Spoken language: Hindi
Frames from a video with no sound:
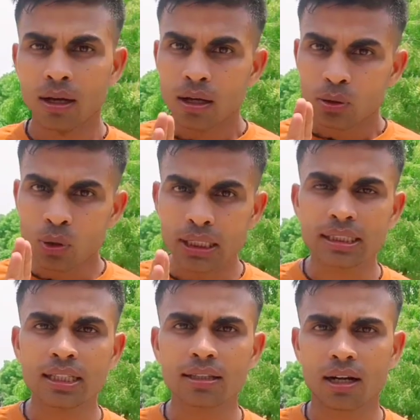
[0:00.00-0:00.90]
तो इसी
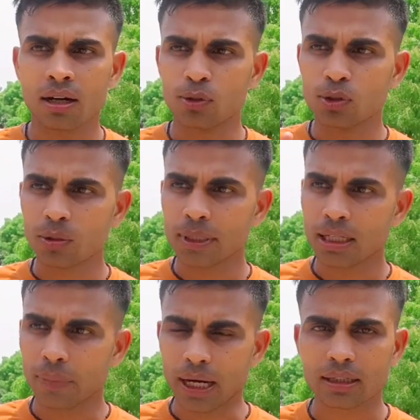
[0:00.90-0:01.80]
तरह उसमें जब
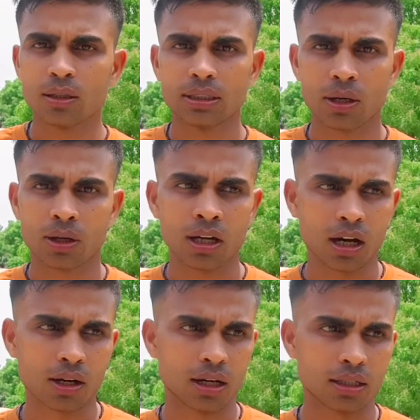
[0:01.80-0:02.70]
भर्ती हो जाओगे और
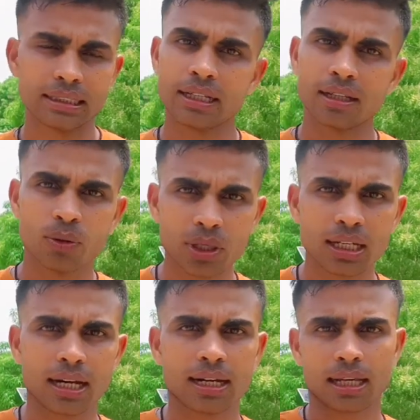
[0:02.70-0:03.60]
जैसे ड्यूटी
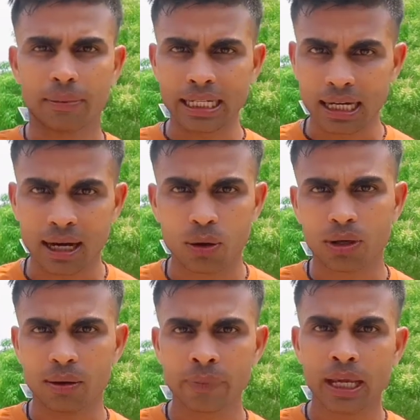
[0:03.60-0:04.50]
करने के बाद आओगे
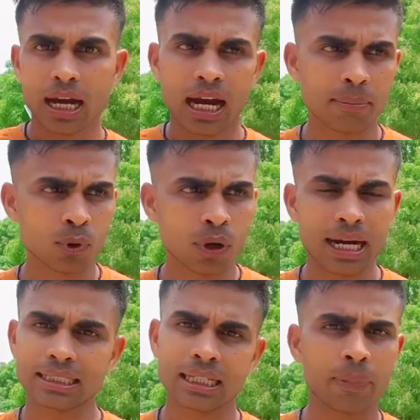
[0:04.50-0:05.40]
आपको
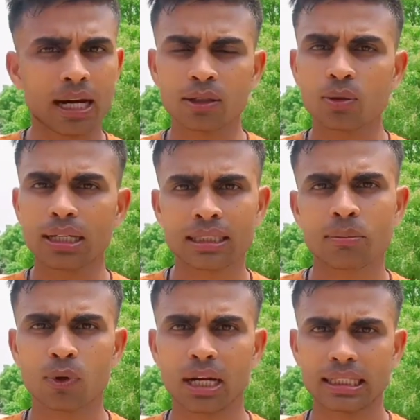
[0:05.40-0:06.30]
ऐसा पहले तो ऐसा
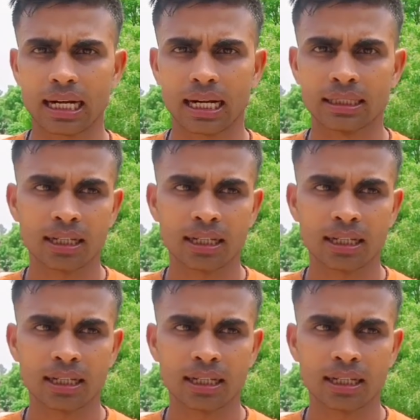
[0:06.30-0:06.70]
बोला जा रहा था कि